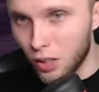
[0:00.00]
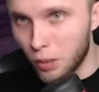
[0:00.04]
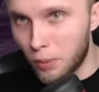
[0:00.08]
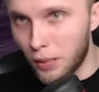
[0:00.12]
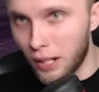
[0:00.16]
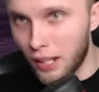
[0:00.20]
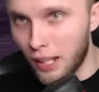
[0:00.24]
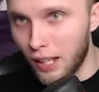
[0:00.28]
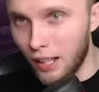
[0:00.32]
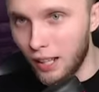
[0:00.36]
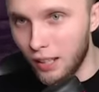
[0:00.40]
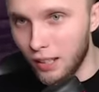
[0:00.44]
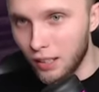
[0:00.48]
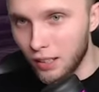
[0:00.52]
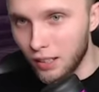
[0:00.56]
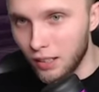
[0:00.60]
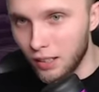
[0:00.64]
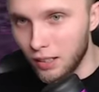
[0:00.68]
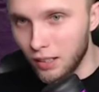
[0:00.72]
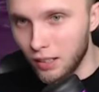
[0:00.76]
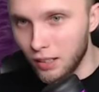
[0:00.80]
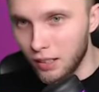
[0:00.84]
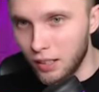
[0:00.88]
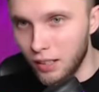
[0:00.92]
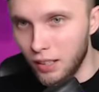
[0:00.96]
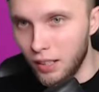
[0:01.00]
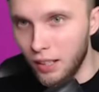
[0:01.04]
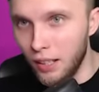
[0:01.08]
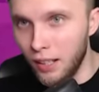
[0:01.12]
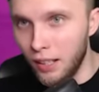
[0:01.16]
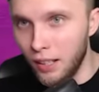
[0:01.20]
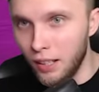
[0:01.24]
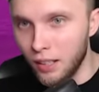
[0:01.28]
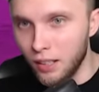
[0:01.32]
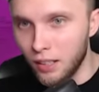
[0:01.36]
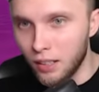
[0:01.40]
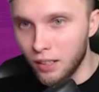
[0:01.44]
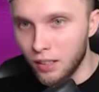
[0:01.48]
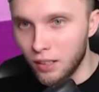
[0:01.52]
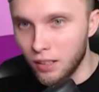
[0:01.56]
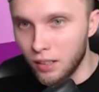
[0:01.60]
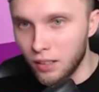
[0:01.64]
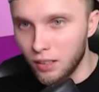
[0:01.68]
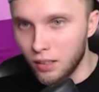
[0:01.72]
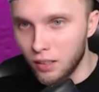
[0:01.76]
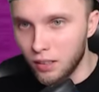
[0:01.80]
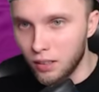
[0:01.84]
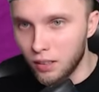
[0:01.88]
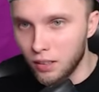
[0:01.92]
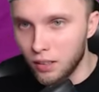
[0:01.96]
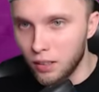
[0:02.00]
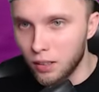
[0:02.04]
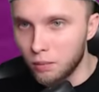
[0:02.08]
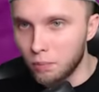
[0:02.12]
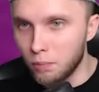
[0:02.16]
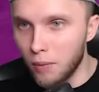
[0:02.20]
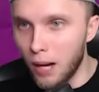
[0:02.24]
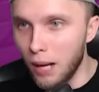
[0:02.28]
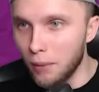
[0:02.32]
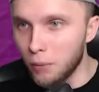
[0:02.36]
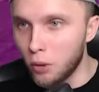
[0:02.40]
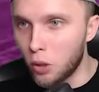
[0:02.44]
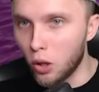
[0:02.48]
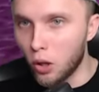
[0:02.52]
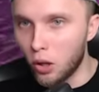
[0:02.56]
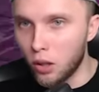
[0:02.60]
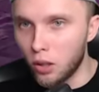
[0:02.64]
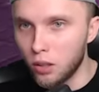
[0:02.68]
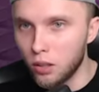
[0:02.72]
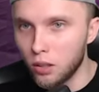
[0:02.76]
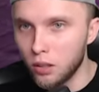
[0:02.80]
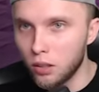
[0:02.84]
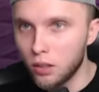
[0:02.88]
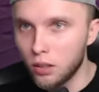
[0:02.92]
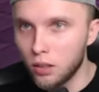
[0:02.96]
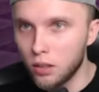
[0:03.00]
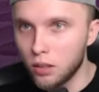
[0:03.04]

Dobra, i... Mam go!